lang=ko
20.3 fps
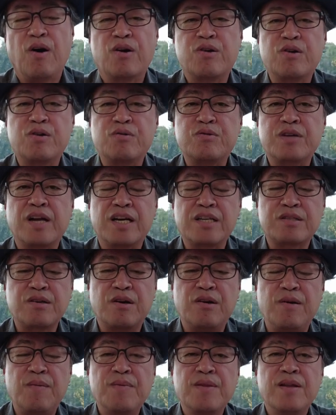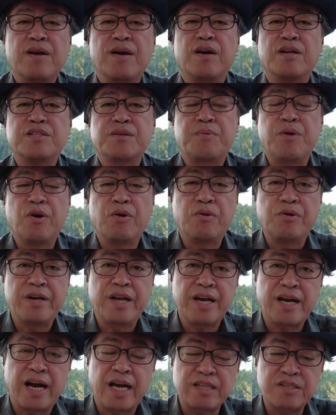그러고 나서 이제
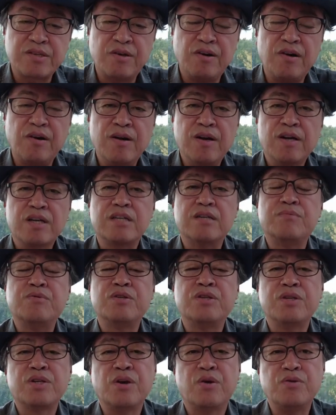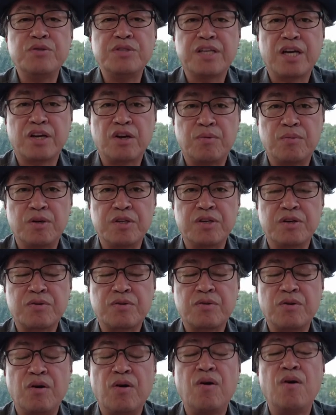병원에 가서 그분이 혼자
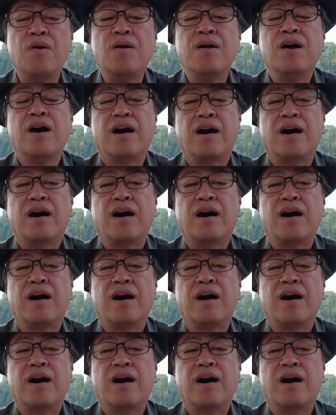넘어졌고